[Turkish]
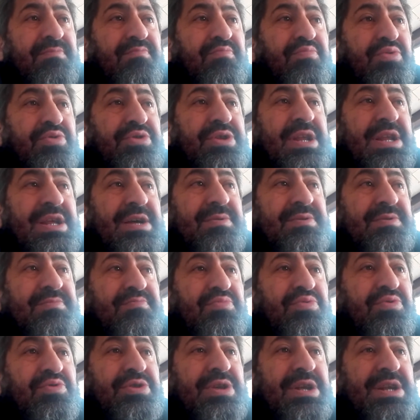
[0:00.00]
bu derece
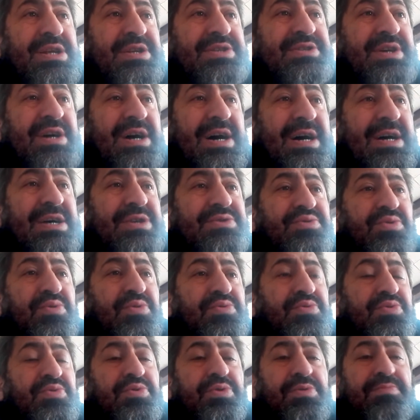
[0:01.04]
bu derece az
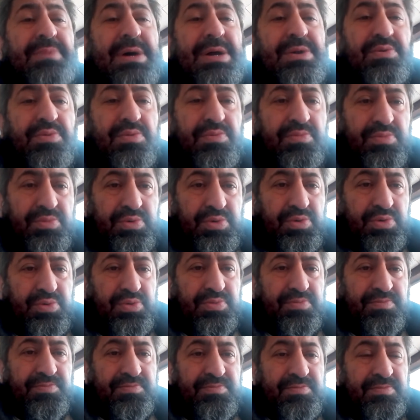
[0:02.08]
olduğunu ben
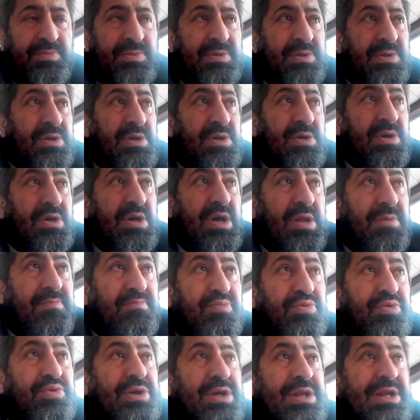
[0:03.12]
ummuyorum. Yani
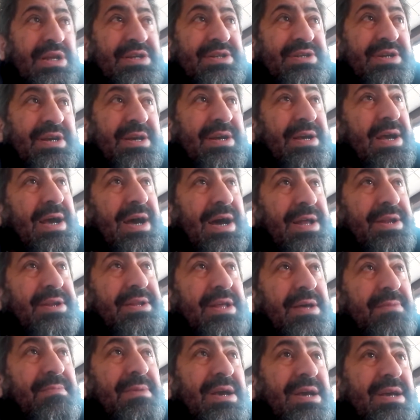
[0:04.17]
bu derece yani
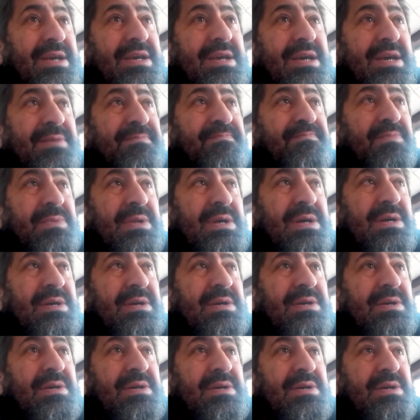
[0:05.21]
demek ki
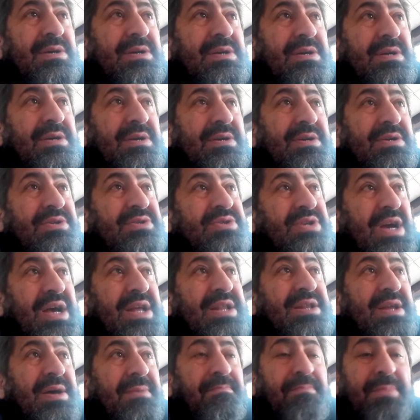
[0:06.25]
e,
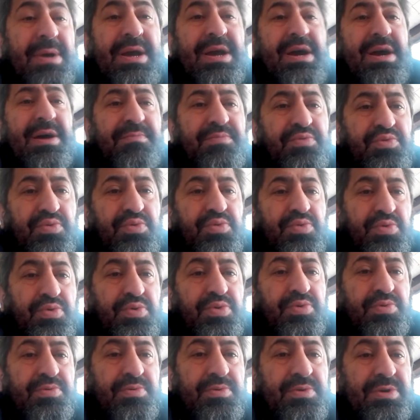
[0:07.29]
cehennem beya büyük.
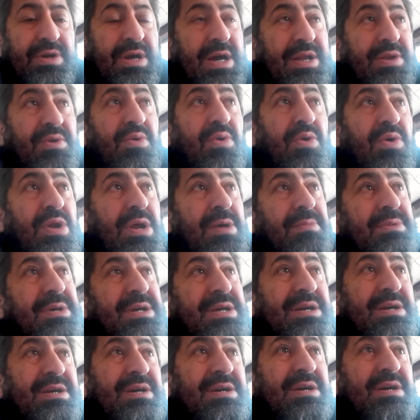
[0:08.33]
Yani öyle
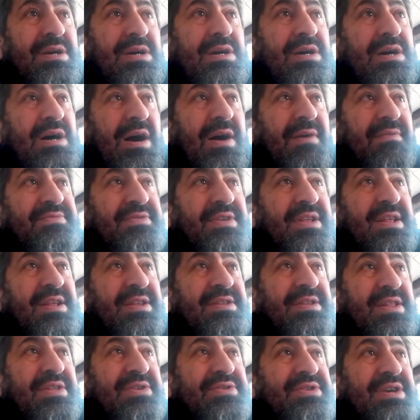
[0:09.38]
bir hafsalanın
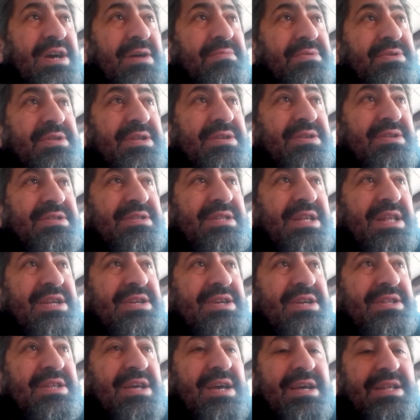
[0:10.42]
alacağı bir
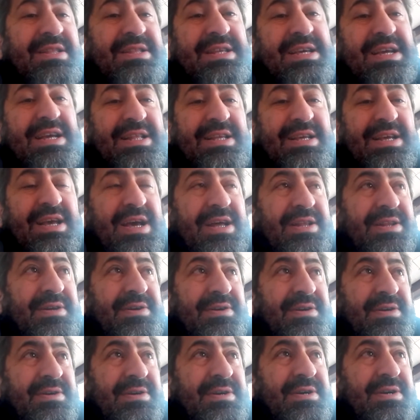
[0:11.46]
derecede değil yani.
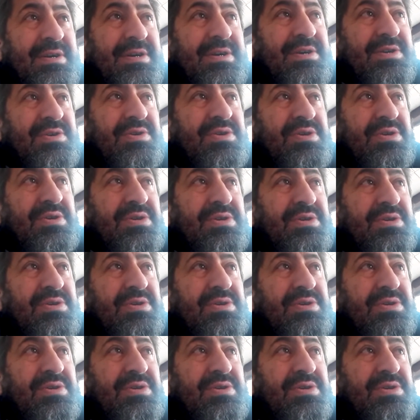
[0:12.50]
E,